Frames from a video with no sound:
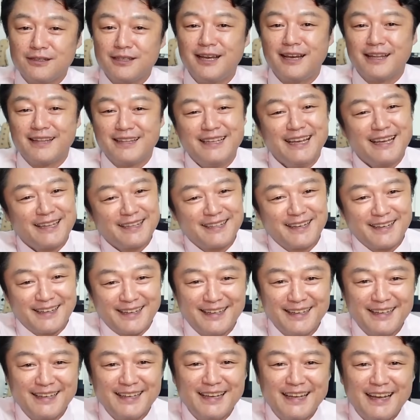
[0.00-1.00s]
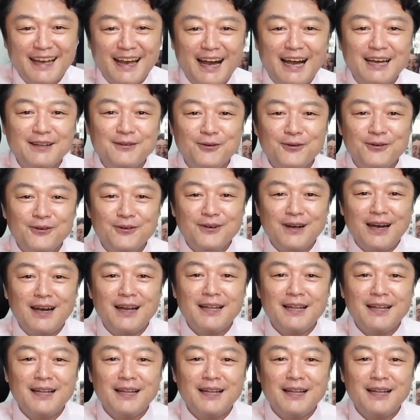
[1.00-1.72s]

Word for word: ややったからあのー、